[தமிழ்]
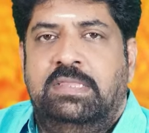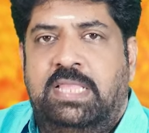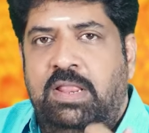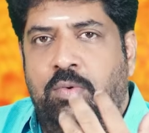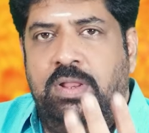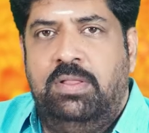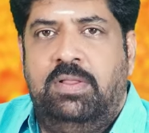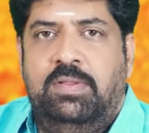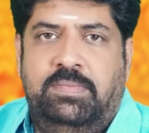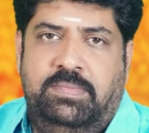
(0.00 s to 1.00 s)
சரி ஒரு
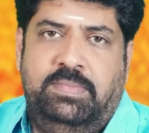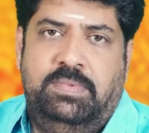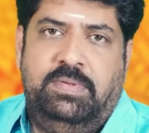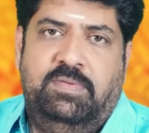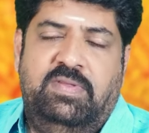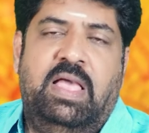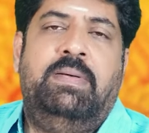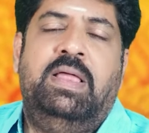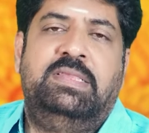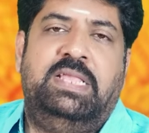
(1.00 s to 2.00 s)

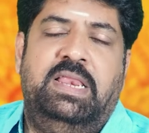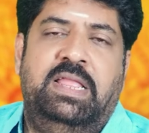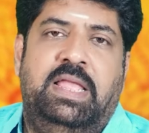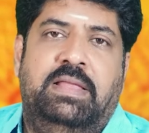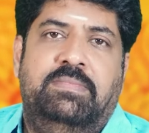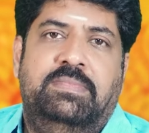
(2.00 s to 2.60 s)
வியாபாரம் செய்கிறீங்க